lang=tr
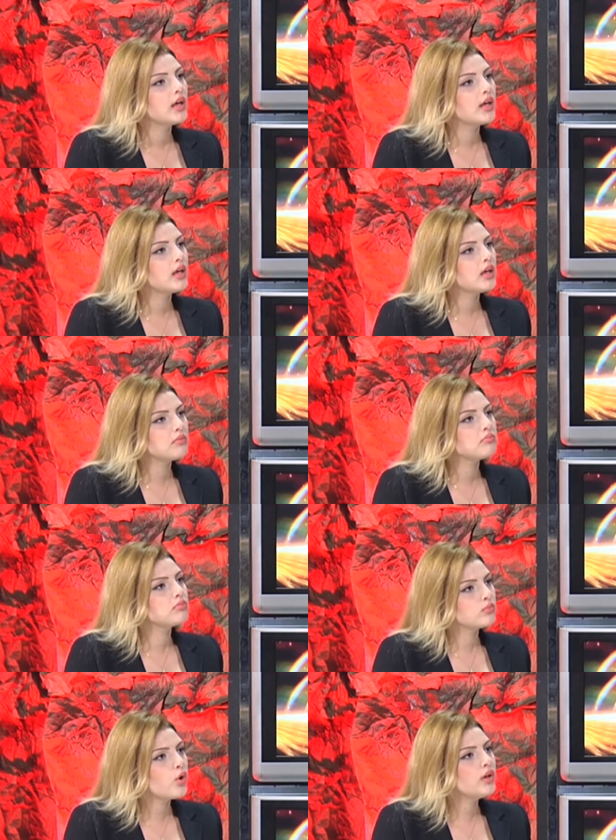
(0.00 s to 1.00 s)
e,
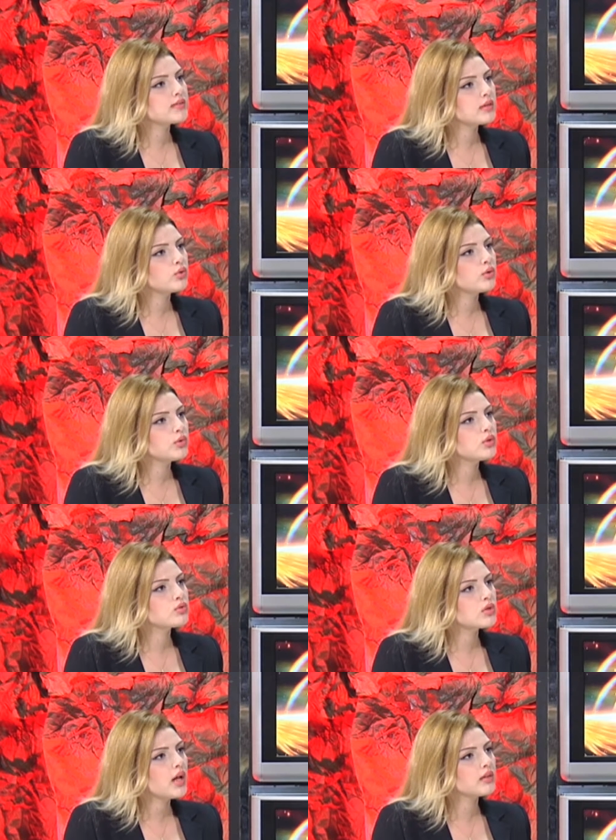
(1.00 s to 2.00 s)
öyle sanıyorum ki
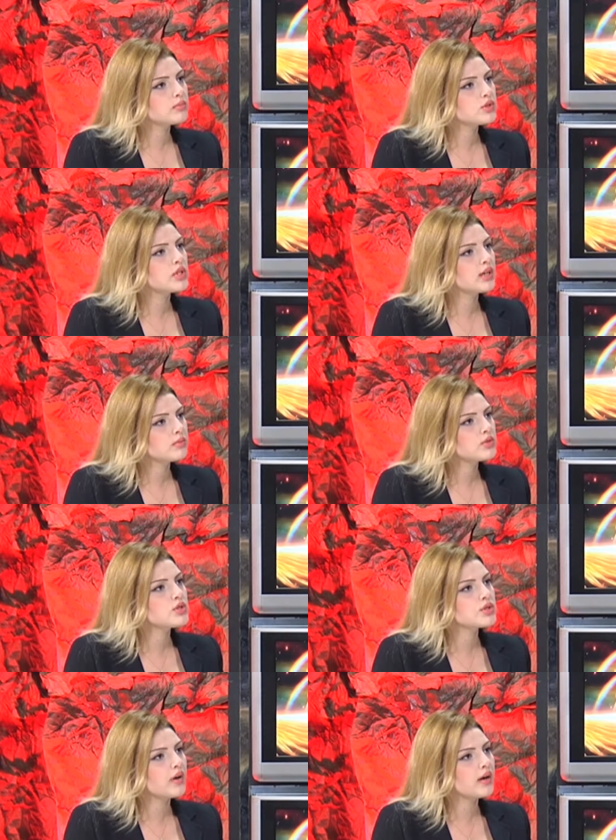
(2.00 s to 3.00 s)
%60'ı 70'i
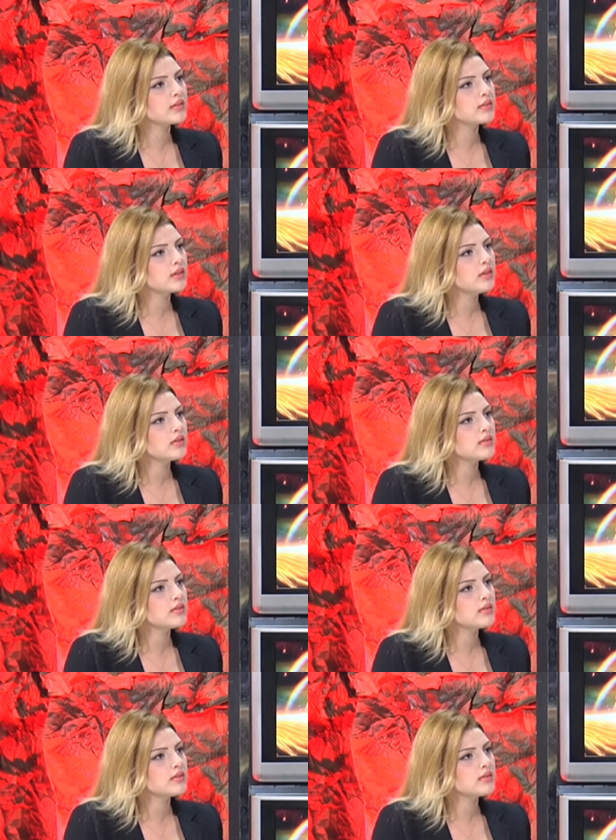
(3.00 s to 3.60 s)
civarında